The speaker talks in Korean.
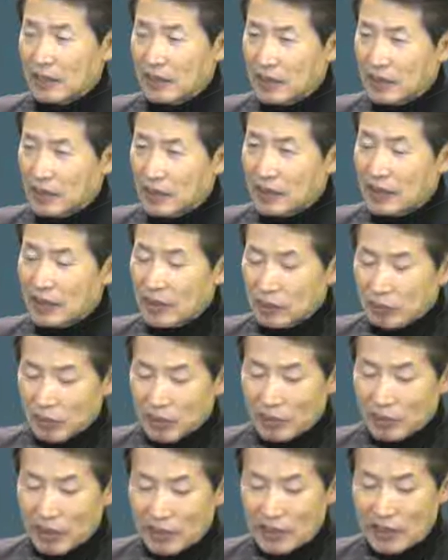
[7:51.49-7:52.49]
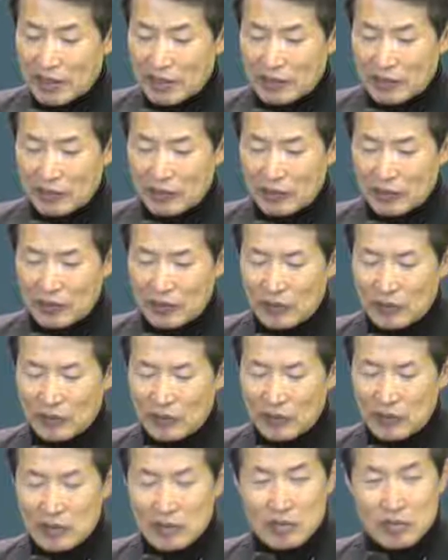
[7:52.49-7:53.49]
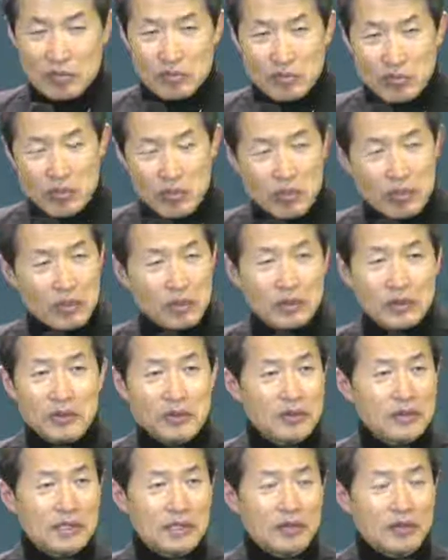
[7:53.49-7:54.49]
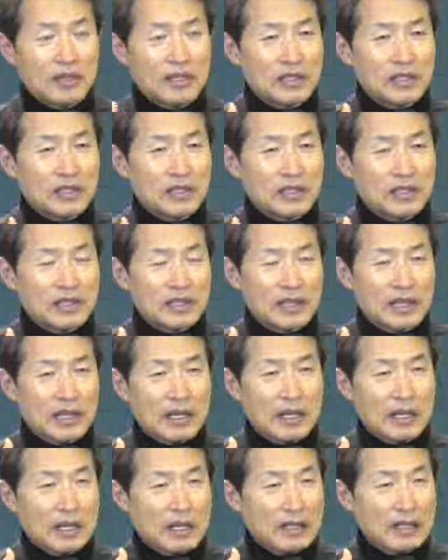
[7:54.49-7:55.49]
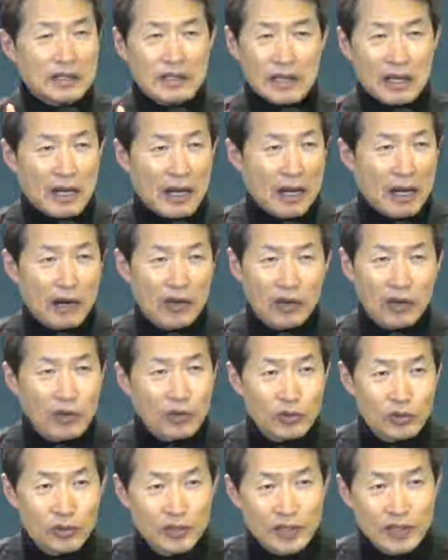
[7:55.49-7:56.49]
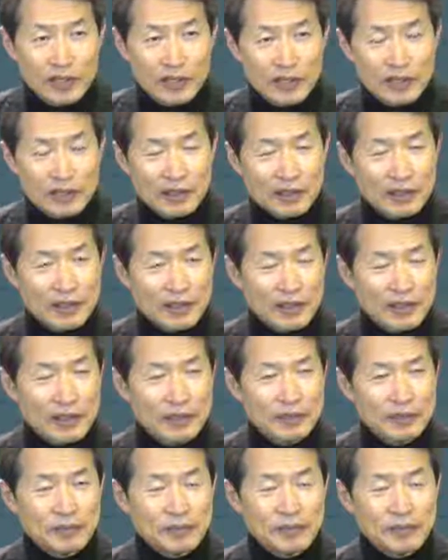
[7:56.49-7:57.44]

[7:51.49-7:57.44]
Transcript: 그런 때뿐만이 아니고 모든 생활 전체가 다 거룩해야 되는 거예요.